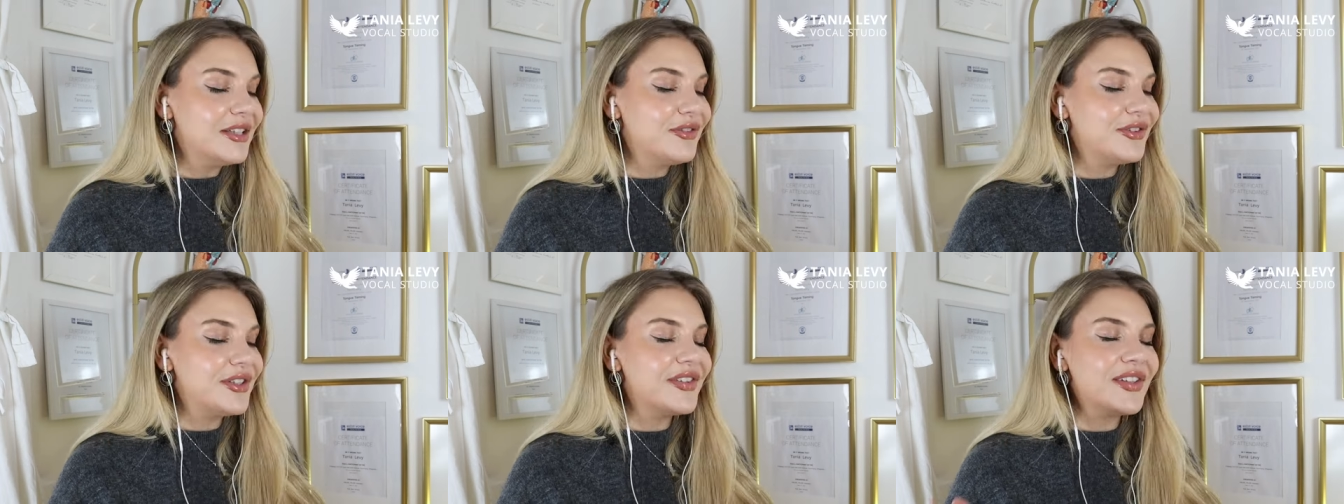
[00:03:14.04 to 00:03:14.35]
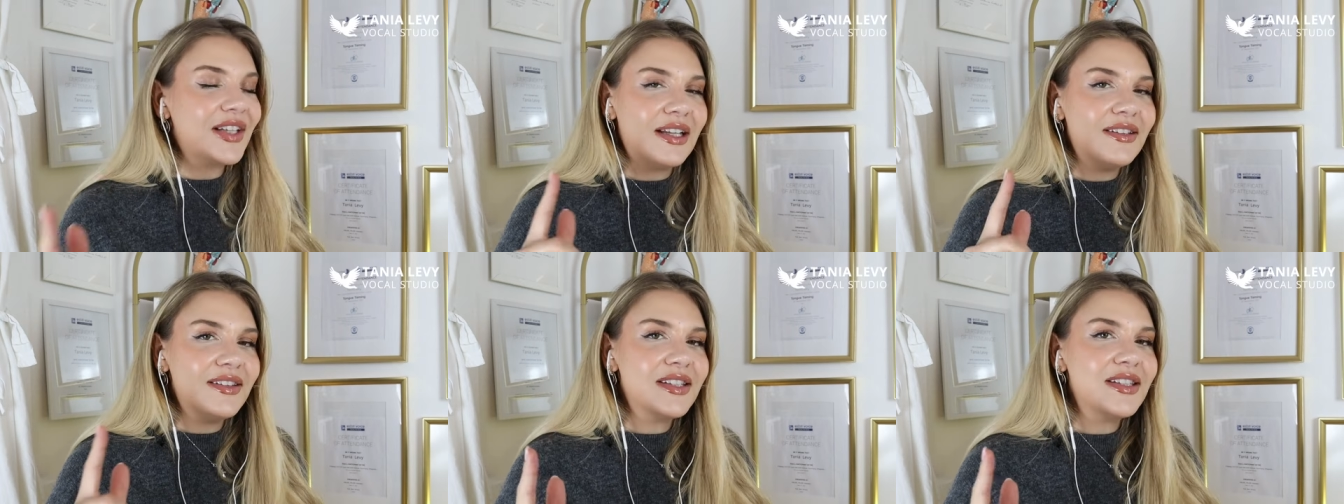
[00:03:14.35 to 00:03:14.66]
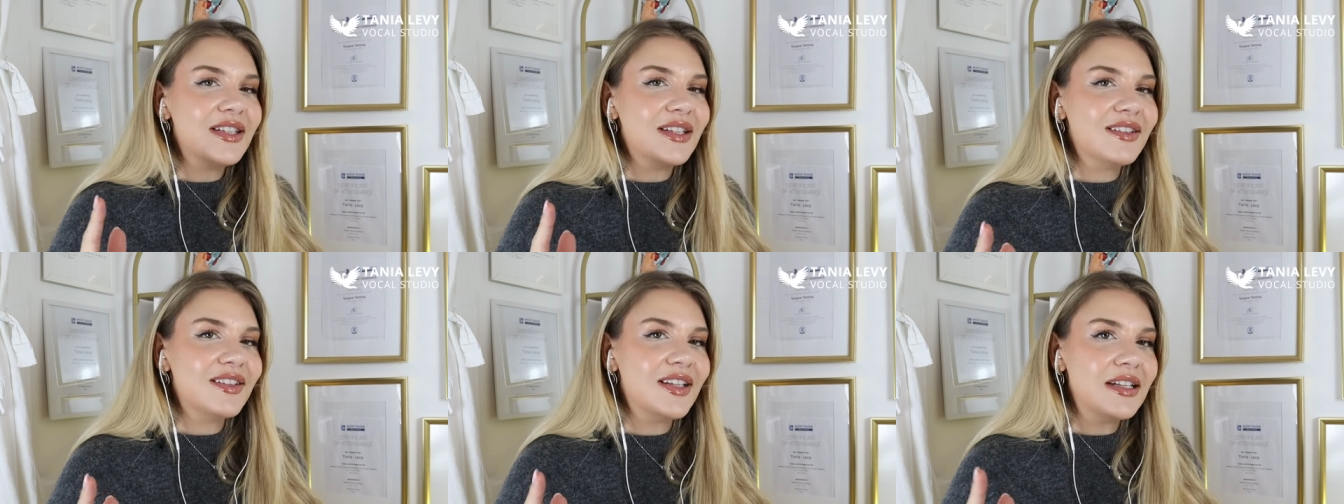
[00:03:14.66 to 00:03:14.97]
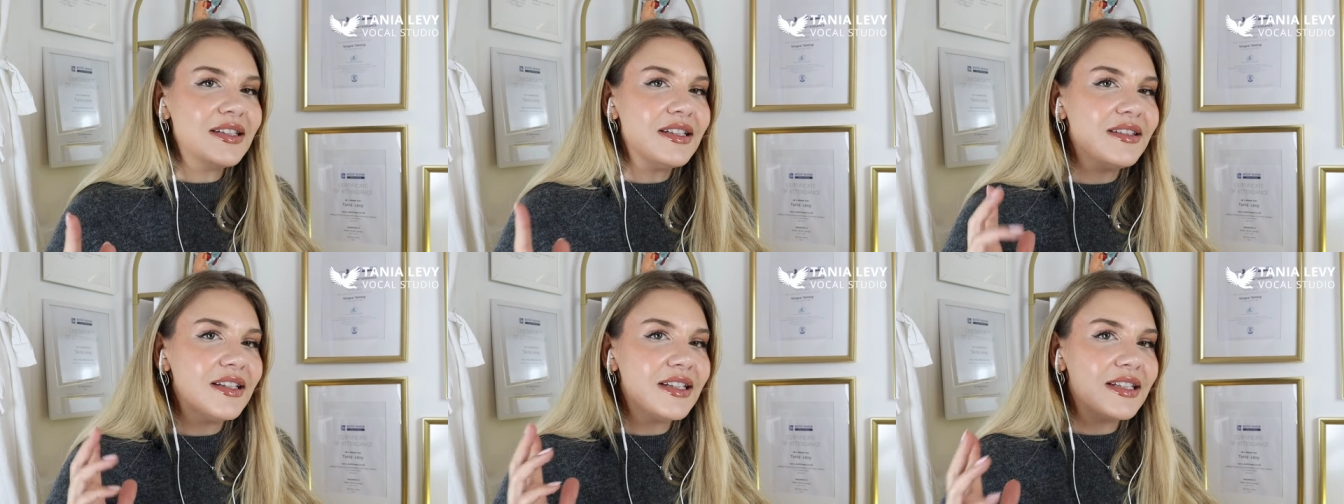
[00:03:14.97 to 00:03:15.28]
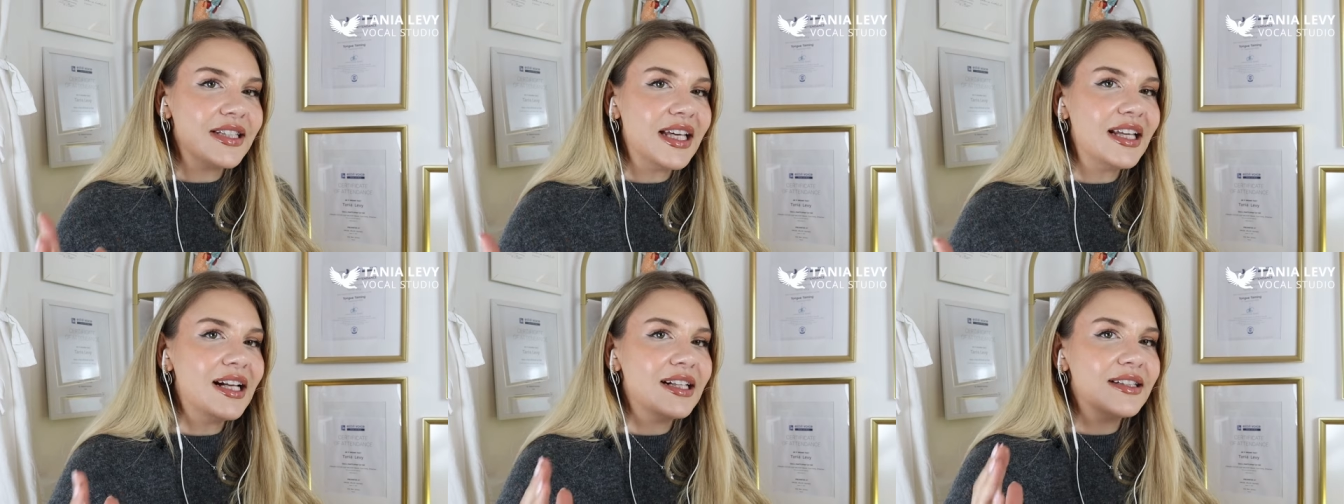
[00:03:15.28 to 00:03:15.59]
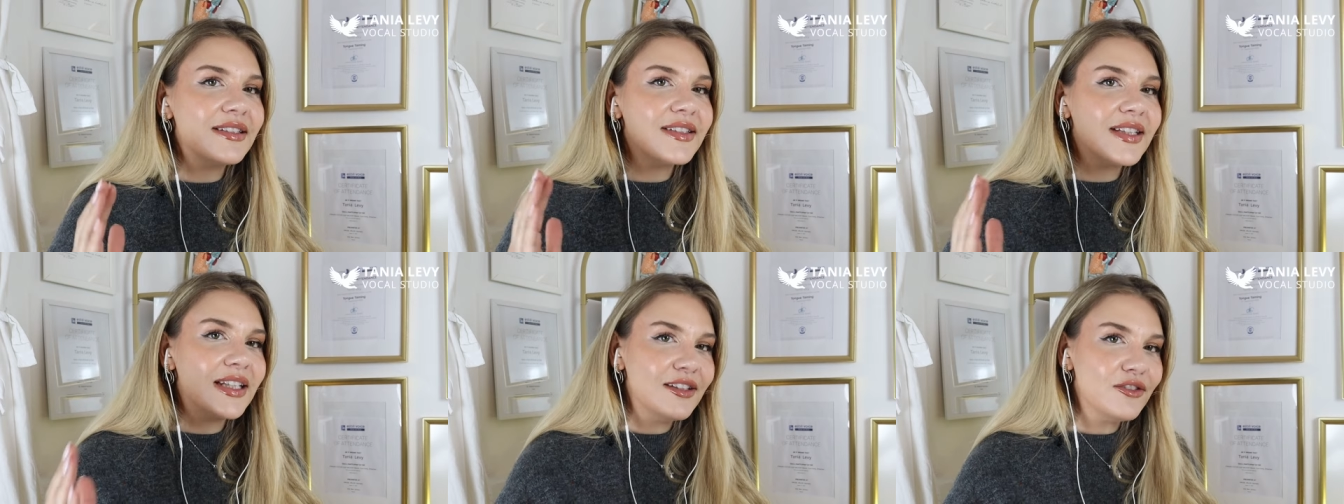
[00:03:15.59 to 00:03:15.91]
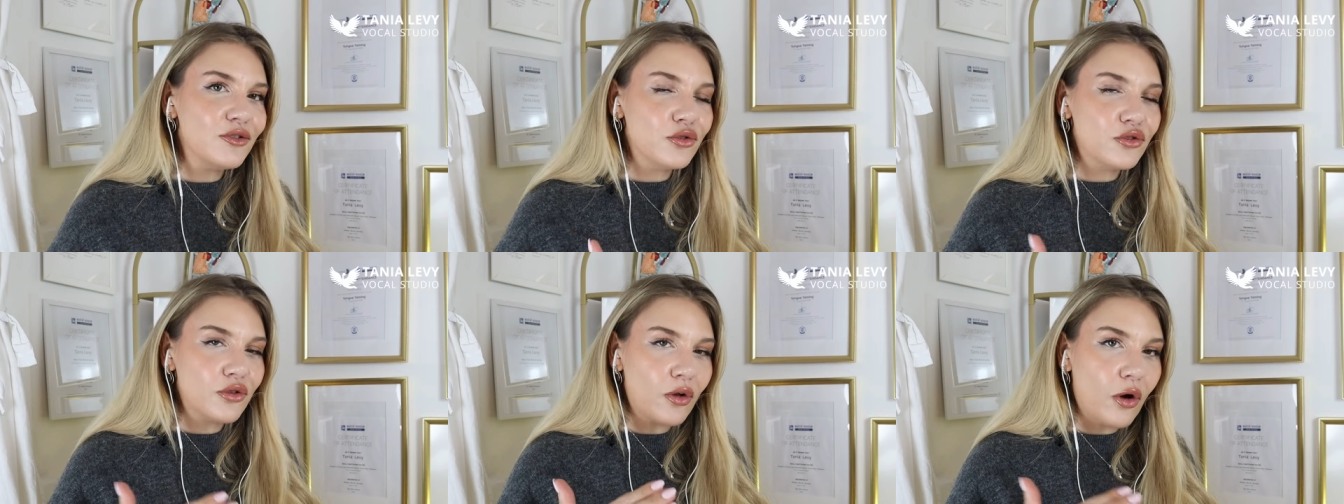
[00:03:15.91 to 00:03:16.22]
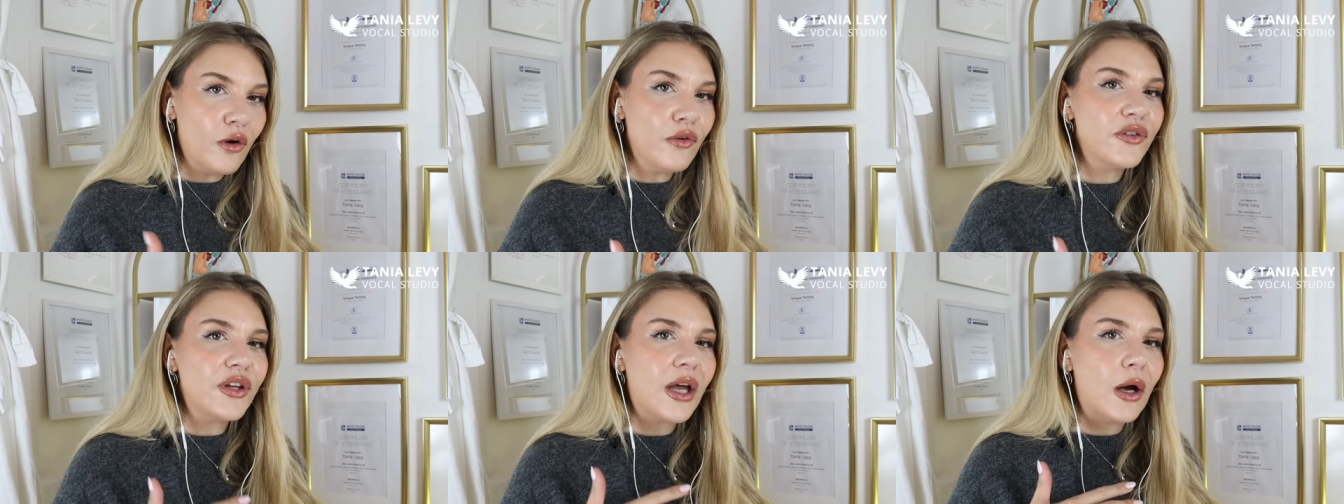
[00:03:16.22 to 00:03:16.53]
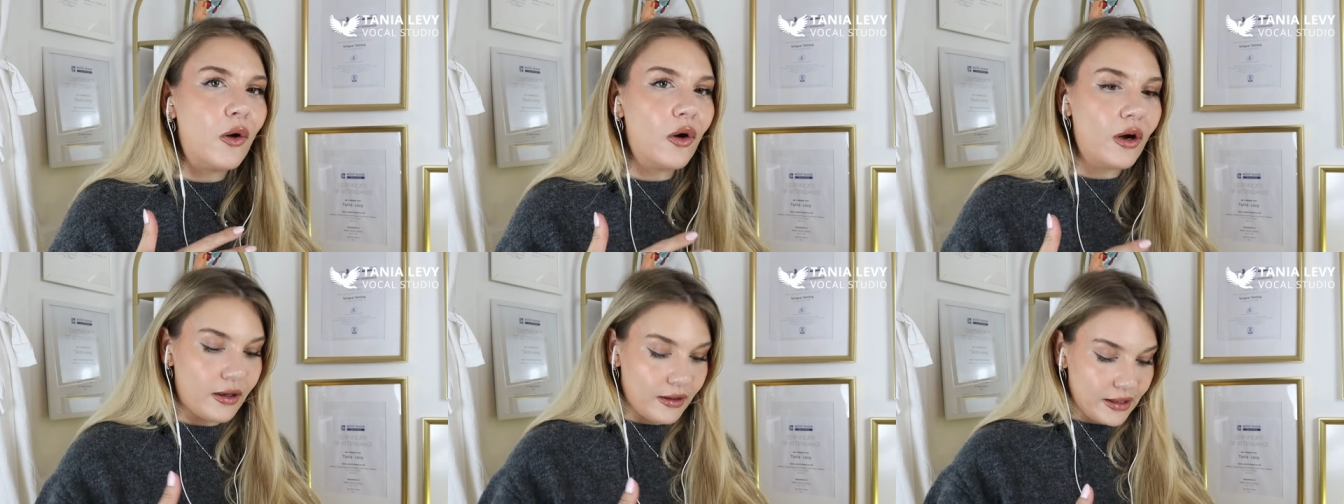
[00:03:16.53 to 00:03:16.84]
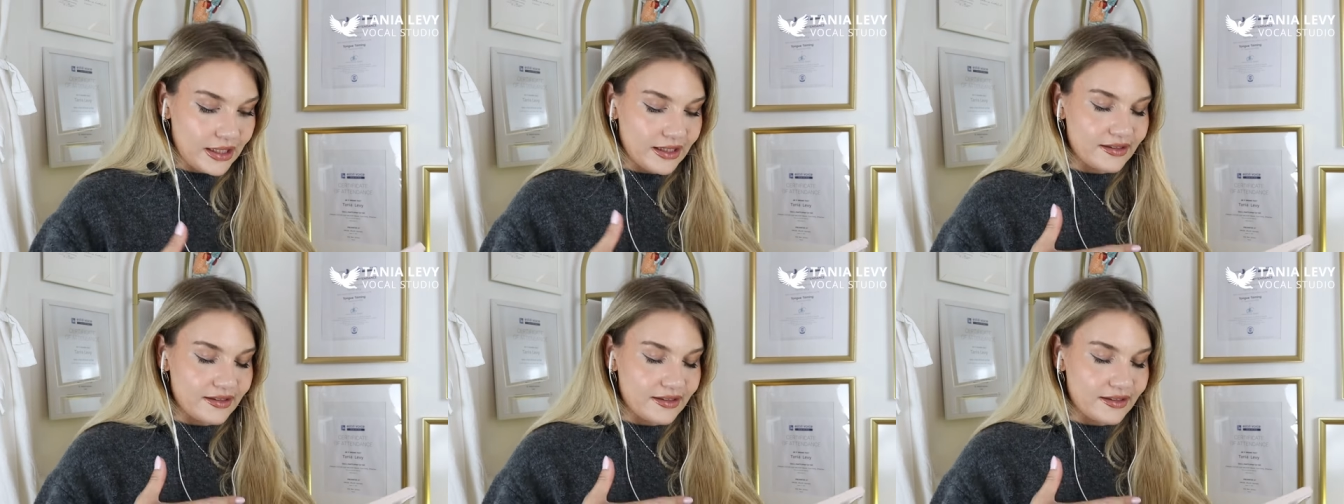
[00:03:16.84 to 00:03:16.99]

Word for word: ich finde es ganz interessant, dass Adele als Gestus oft auch